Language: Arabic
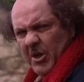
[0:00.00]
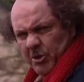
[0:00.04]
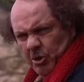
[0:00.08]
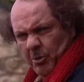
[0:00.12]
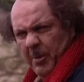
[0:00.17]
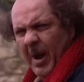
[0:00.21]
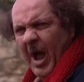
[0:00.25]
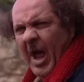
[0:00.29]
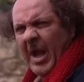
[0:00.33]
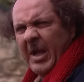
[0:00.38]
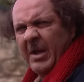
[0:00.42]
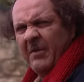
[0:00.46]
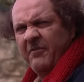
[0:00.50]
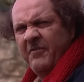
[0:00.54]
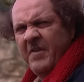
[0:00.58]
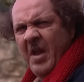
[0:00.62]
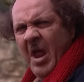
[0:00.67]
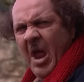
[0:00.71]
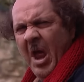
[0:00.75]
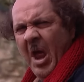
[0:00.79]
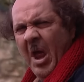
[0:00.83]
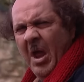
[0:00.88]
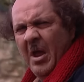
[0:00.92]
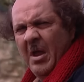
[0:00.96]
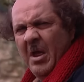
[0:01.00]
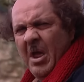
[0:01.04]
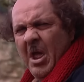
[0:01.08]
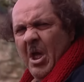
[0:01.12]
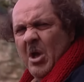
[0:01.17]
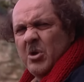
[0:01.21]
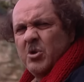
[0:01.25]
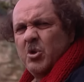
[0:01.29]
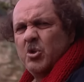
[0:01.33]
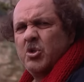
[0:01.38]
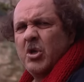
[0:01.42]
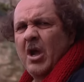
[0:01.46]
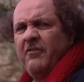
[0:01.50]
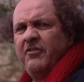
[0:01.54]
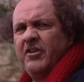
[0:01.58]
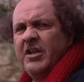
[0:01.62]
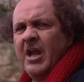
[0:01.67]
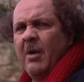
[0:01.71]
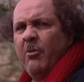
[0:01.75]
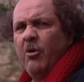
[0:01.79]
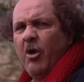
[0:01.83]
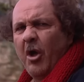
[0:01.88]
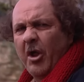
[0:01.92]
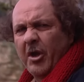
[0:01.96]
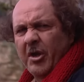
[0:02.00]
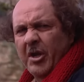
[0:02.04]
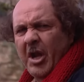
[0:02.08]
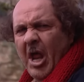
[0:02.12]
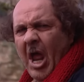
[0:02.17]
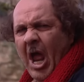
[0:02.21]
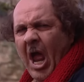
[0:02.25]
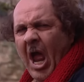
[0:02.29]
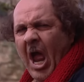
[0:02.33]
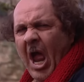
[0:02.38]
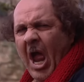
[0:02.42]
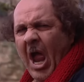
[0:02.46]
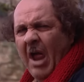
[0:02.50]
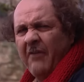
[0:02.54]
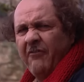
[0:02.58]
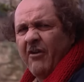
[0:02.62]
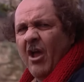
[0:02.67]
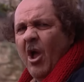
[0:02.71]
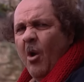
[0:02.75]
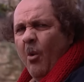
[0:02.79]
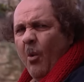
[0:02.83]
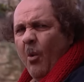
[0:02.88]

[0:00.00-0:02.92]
شو بعرفنا شو شايفتني ابو العراف